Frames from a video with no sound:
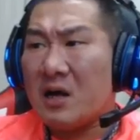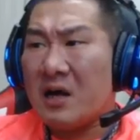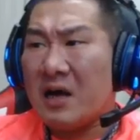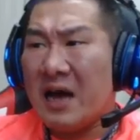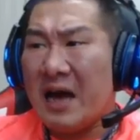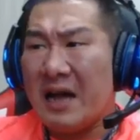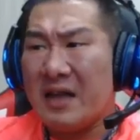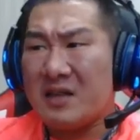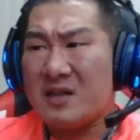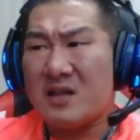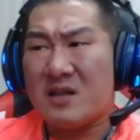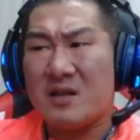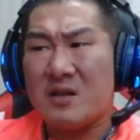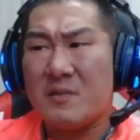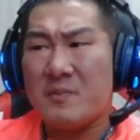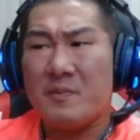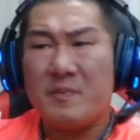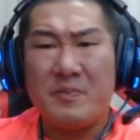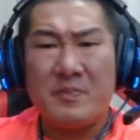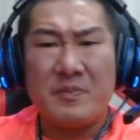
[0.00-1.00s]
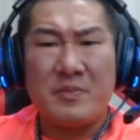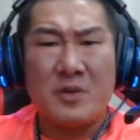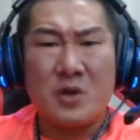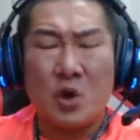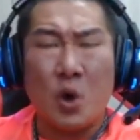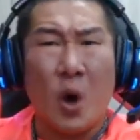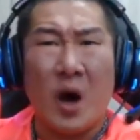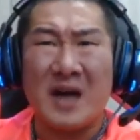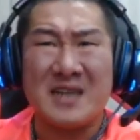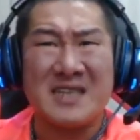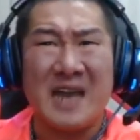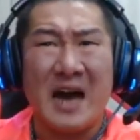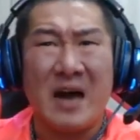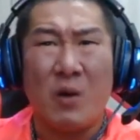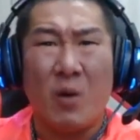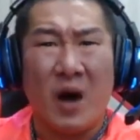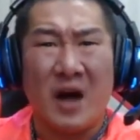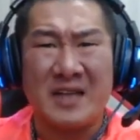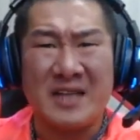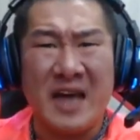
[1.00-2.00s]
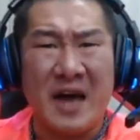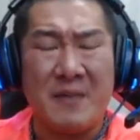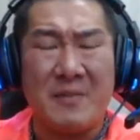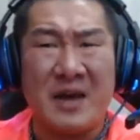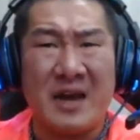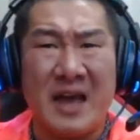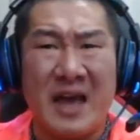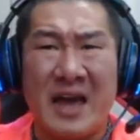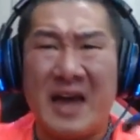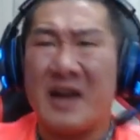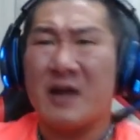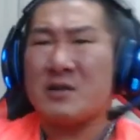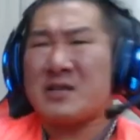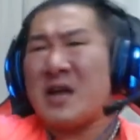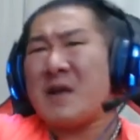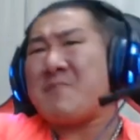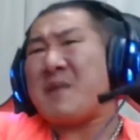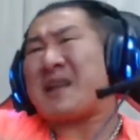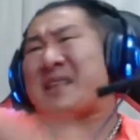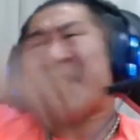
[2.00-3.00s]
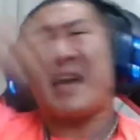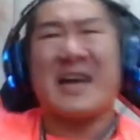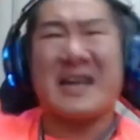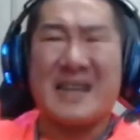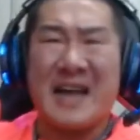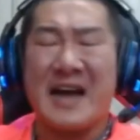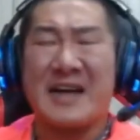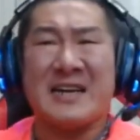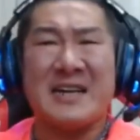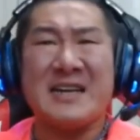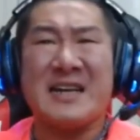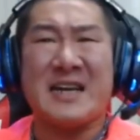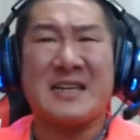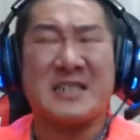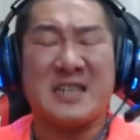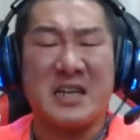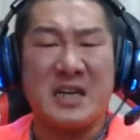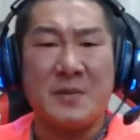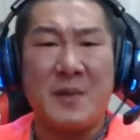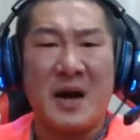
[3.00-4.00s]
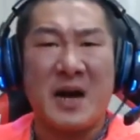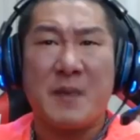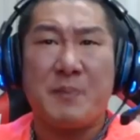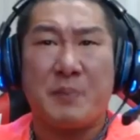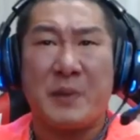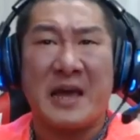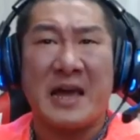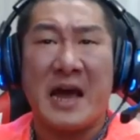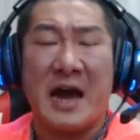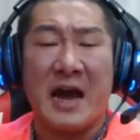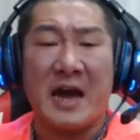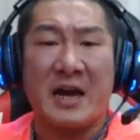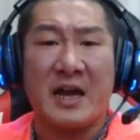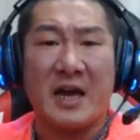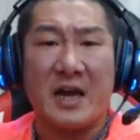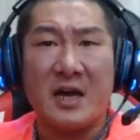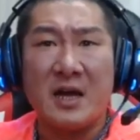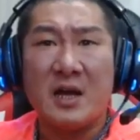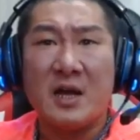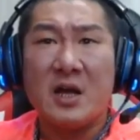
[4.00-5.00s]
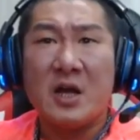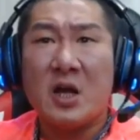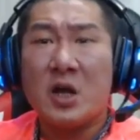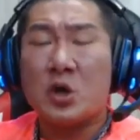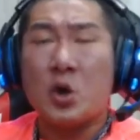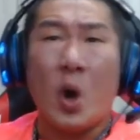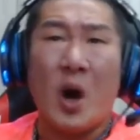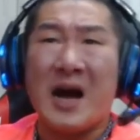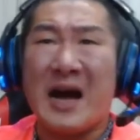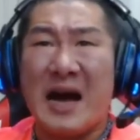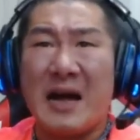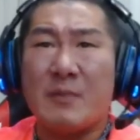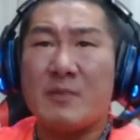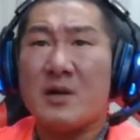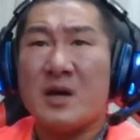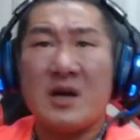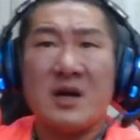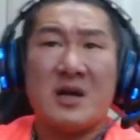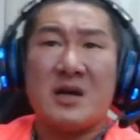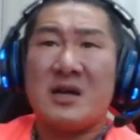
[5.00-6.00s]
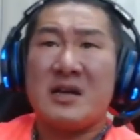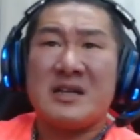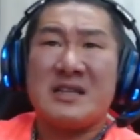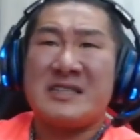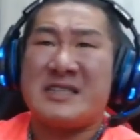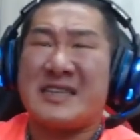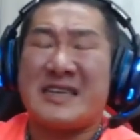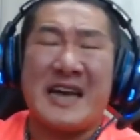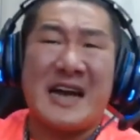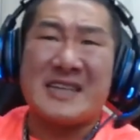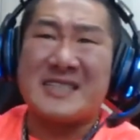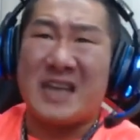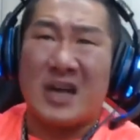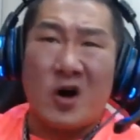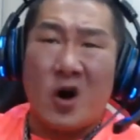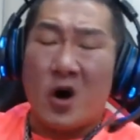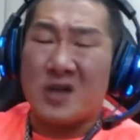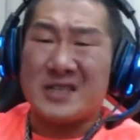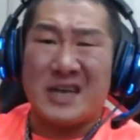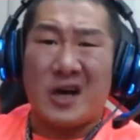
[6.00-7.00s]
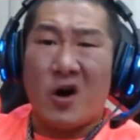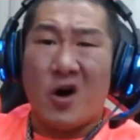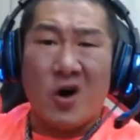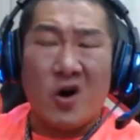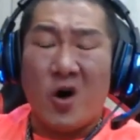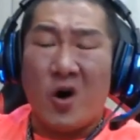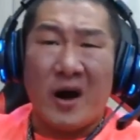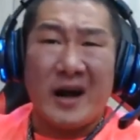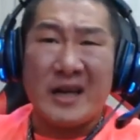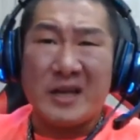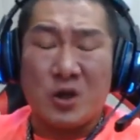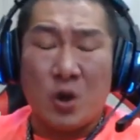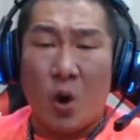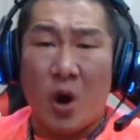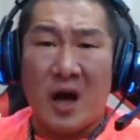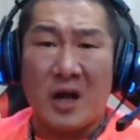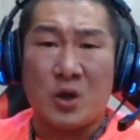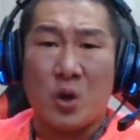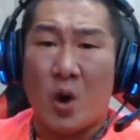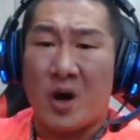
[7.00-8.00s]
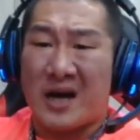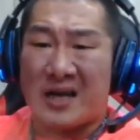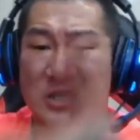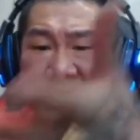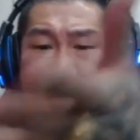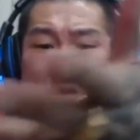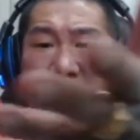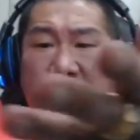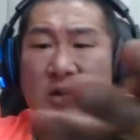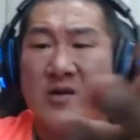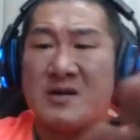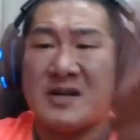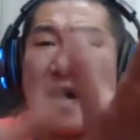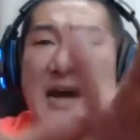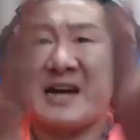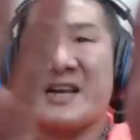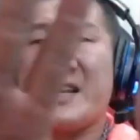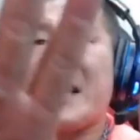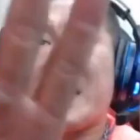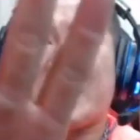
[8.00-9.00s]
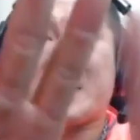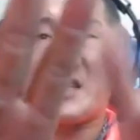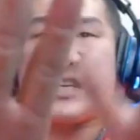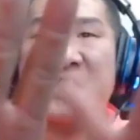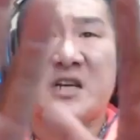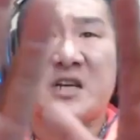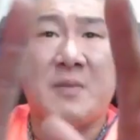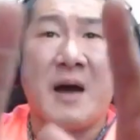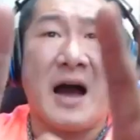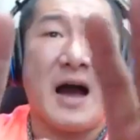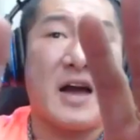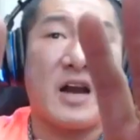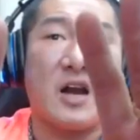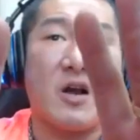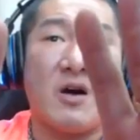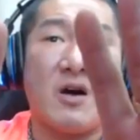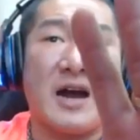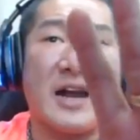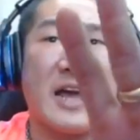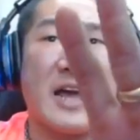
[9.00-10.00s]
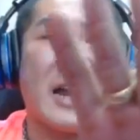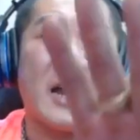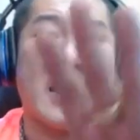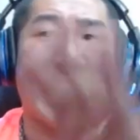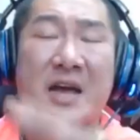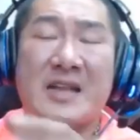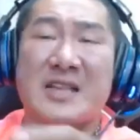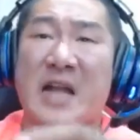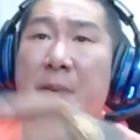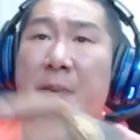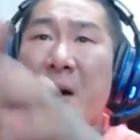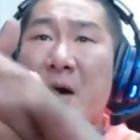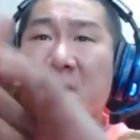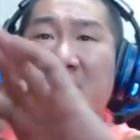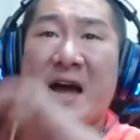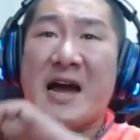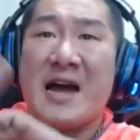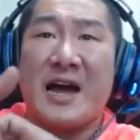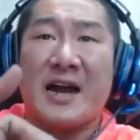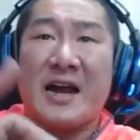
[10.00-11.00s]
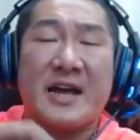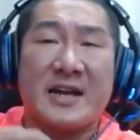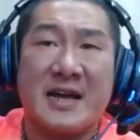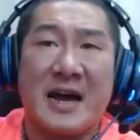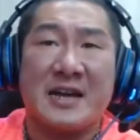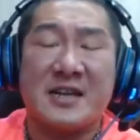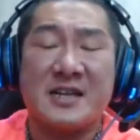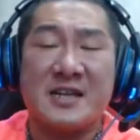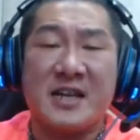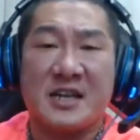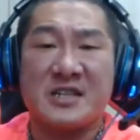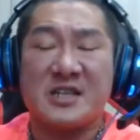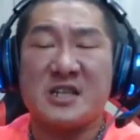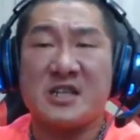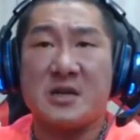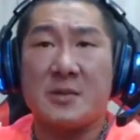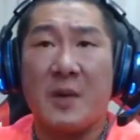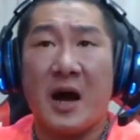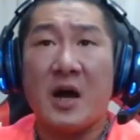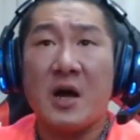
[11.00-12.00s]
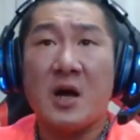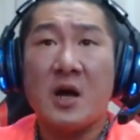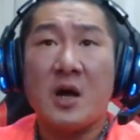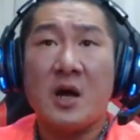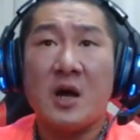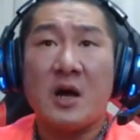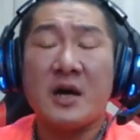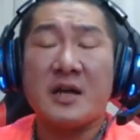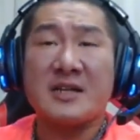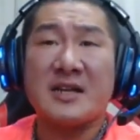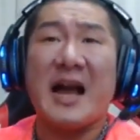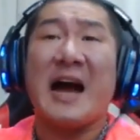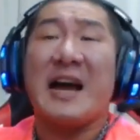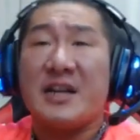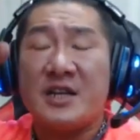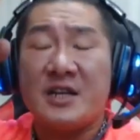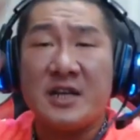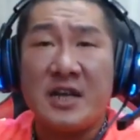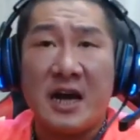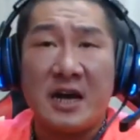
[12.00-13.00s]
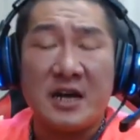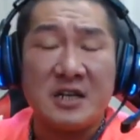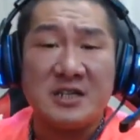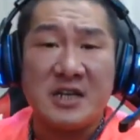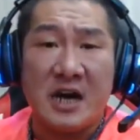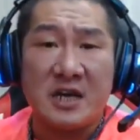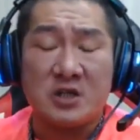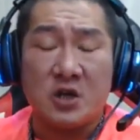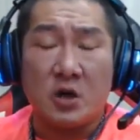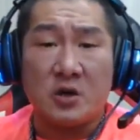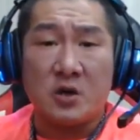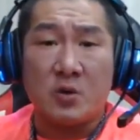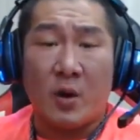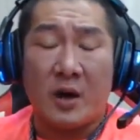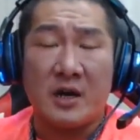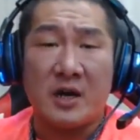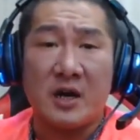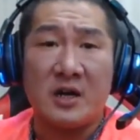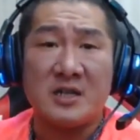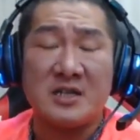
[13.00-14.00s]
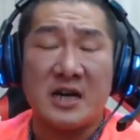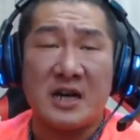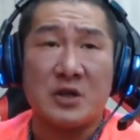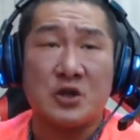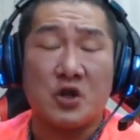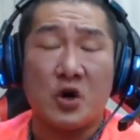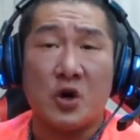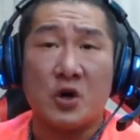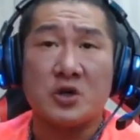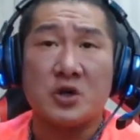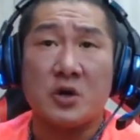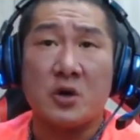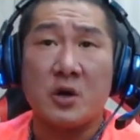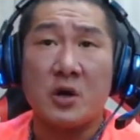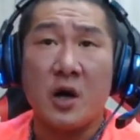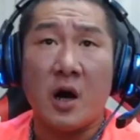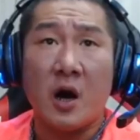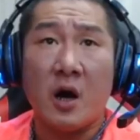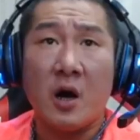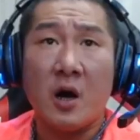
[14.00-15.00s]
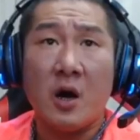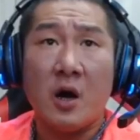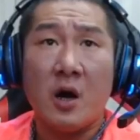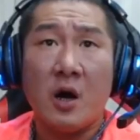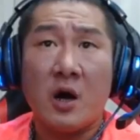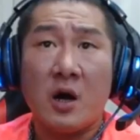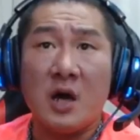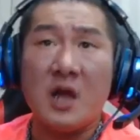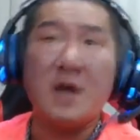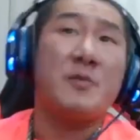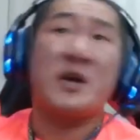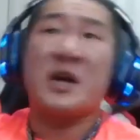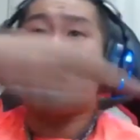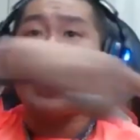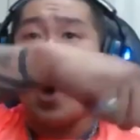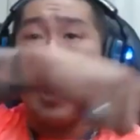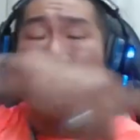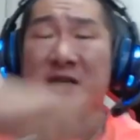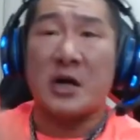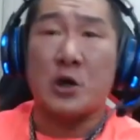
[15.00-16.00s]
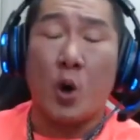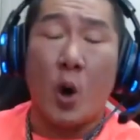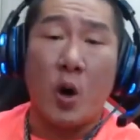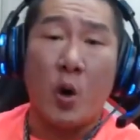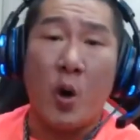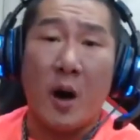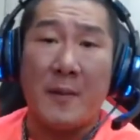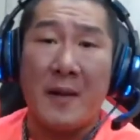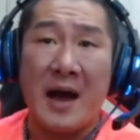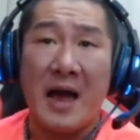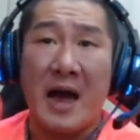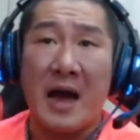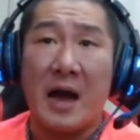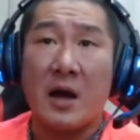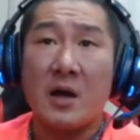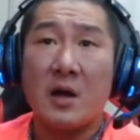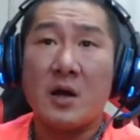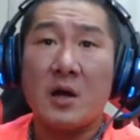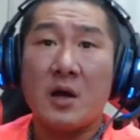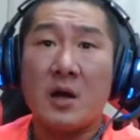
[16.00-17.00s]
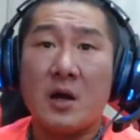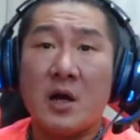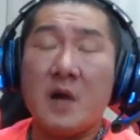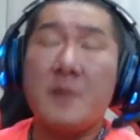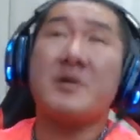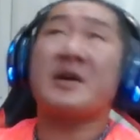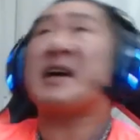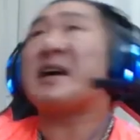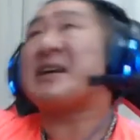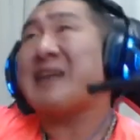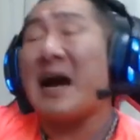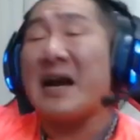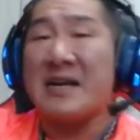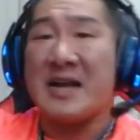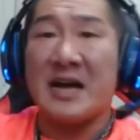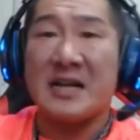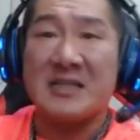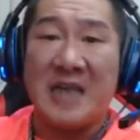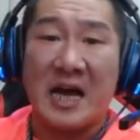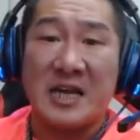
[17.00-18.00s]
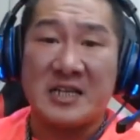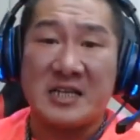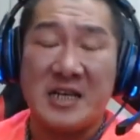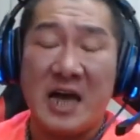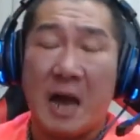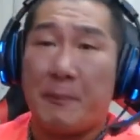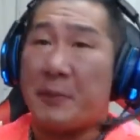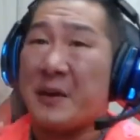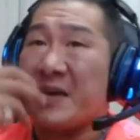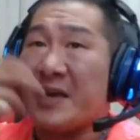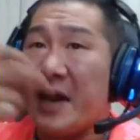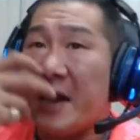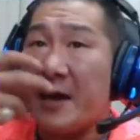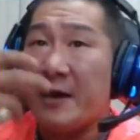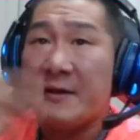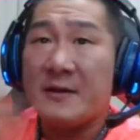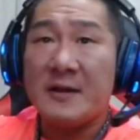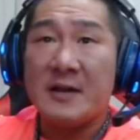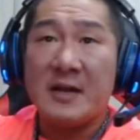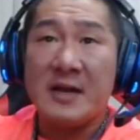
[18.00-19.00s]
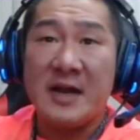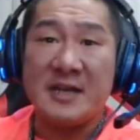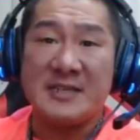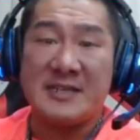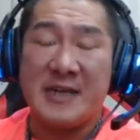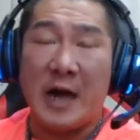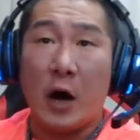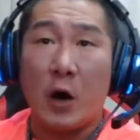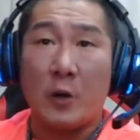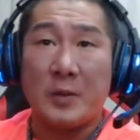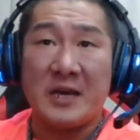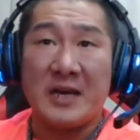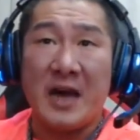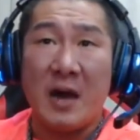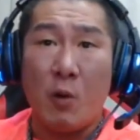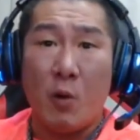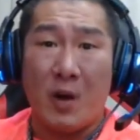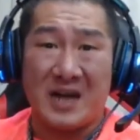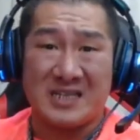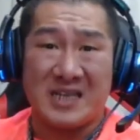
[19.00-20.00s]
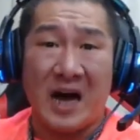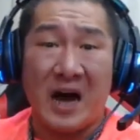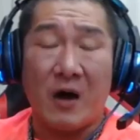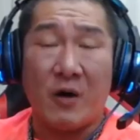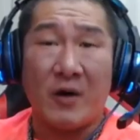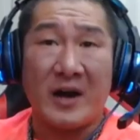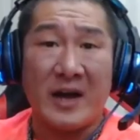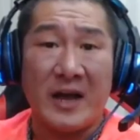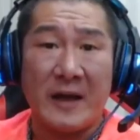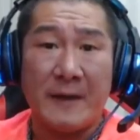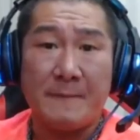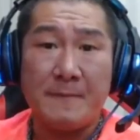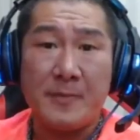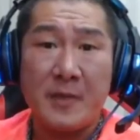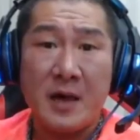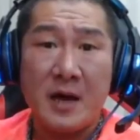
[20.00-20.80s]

迄拖菜天忝呢，迄拢汤巴替干恁娘鸡巴咧平嘞，拖甲一件十块十五块安尼拖拖甲手拢干恁娘鸡巴，拢安尼嘞，迄打包袋安尼干恁娘鸡巴，你干恁娘恁家做鱼丸的，恁家做好做个哦。你咪去拖菜拖破卖啊！你咪去干遐菜市啊，皮迄迄小味、迄外臭的呢？